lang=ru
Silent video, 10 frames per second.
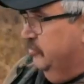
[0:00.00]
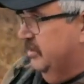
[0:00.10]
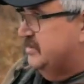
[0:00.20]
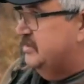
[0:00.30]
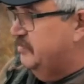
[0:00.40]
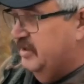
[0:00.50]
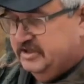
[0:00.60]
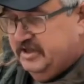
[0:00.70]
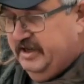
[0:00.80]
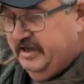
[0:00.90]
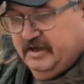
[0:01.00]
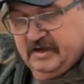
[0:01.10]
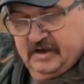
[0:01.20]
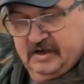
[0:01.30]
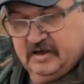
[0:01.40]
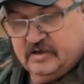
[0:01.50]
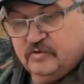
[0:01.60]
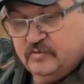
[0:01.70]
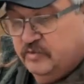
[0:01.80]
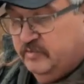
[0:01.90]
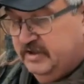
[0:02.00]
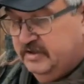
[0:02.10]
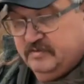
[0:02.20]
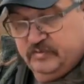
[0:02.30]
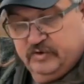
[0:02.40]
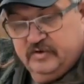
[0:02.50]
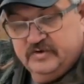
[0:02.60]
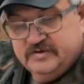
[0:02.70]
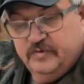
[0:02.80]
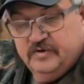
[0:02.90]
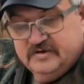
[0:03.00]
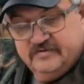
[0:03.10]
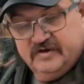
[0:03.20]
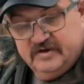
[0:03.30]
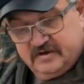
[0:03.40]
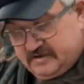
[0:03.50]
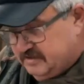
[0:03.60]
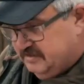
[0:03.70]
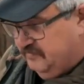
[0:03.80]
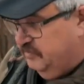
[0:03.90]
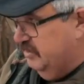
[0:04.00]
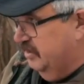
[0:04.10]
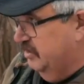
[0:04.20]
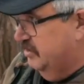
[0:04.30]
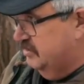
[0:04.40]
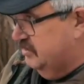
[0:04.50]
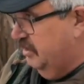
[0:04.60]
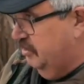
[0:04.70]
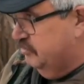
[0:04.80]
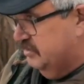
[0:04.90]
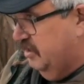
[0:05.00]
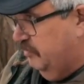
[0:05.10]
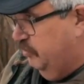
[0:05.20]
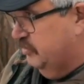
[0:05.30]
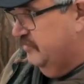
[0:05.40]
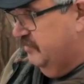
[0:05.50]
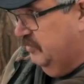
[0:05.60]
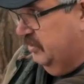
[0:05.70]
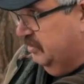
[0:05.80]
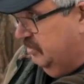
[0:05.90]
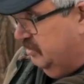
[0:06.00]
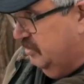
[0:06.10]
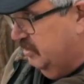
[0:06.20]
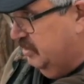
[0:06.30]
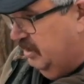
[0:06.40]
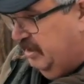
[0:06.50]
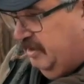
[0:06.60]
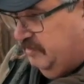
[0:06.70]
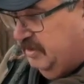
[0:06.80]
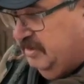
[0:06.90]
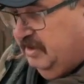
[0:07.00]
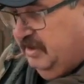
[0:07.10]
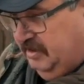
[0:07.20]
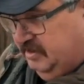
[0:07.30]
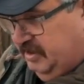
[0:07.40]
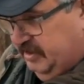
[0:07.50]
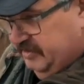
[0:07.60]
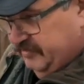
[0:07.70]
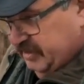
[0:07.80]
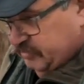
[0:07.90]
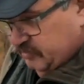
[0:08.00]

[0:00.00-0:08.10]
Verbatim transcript: у нас небольшая, я думаю, мы будем использовать сегодня серию с карбоновыми килями. Для этого, я